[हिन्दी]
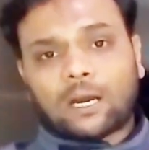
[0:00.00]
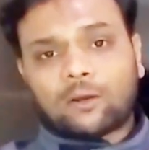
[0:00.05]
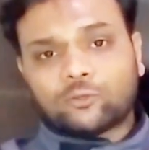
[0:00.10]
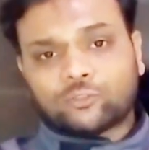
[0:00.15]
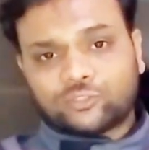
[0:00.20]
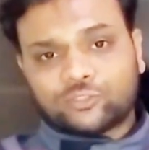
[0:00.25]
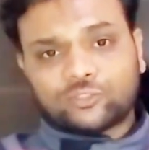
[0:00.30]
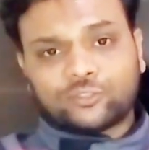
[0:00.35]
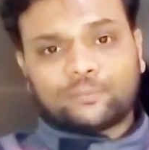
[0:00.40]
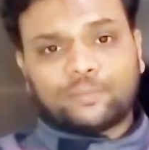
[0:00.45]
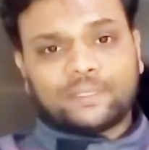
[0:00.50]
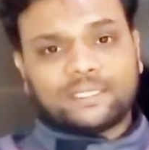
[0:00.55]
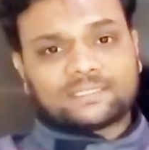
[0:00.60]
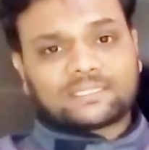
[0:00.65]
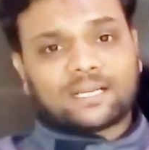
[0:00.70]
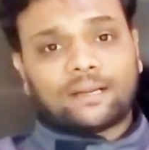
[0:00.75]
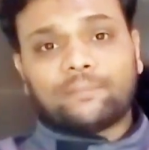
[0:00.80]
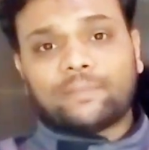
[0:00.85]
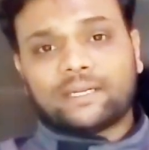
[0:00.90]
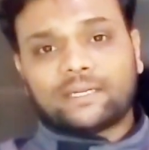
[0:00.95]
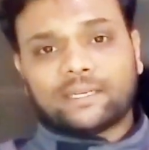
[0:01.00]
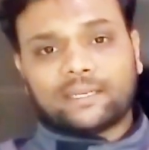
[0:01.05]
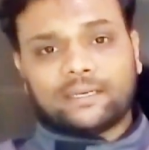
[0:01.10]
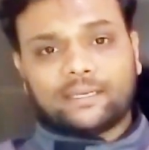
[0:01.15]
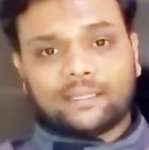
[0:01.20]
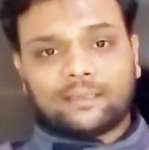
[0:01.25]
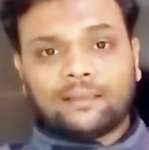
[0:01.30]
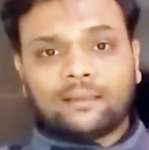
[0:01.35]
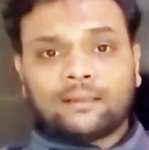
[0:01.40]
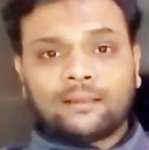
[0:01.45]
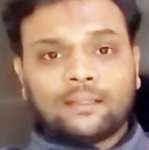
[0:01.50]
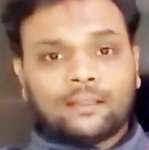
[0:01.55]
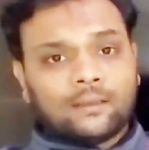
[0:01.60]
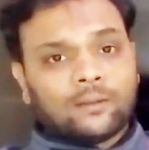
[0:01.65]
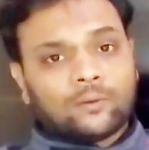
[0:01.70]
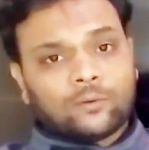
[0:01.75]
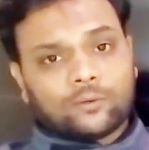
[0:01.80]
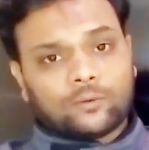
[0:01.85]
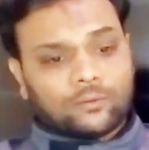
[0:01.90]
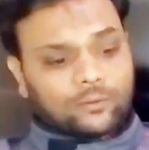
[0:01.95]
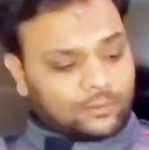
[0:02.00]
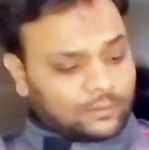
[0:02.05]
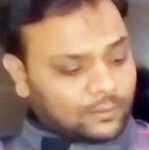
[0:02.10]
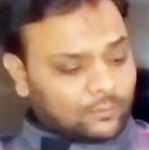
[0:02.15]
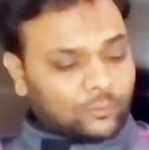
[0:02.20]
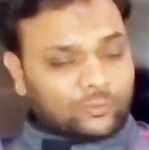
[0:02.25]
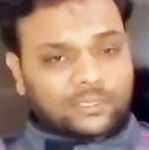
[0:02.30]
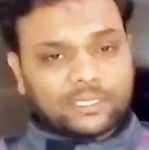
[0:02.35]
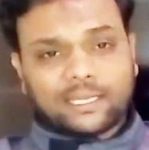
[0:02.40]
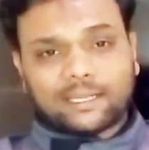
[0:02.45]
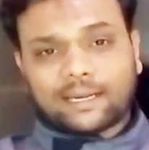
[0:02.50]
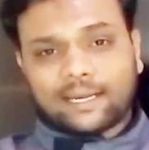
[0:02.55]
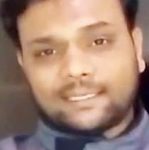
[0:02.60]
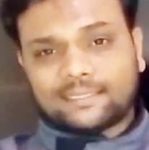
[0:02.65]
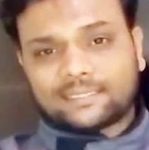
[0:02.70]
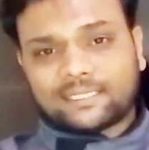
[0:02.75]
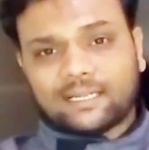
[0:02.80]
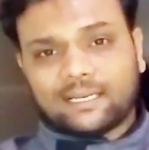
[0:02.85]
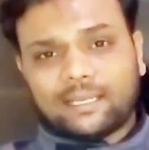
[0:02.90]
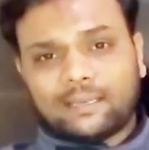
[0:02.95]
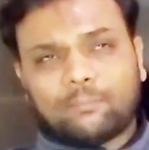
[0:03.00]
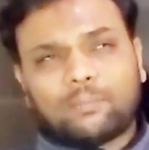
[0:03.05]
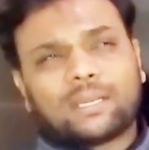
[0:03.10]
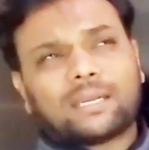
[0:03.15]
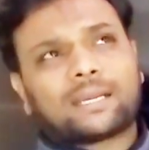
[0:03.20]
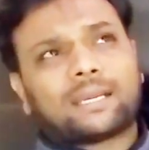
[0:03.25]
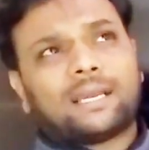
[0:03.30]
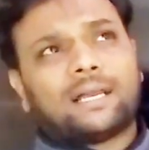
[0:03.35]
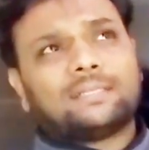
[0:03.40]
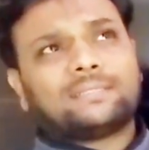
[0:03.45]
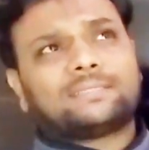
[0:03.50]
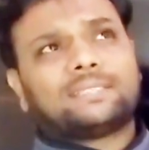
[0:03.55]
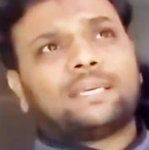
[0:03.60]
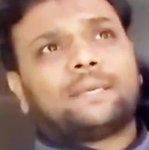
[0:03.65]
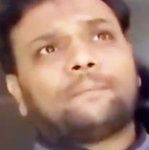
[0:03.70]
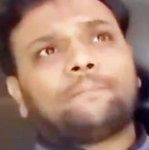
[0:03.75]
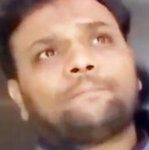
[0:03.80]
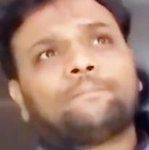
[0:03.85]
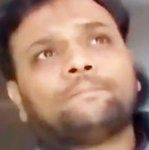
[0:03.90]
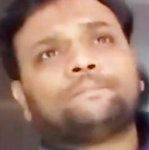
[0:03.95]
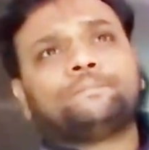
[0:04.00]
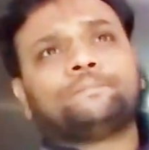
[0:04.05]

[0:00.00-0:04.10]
बावजूद भी इसका मटेरियल उतने राइट्स के लिए मेरे ख्याल से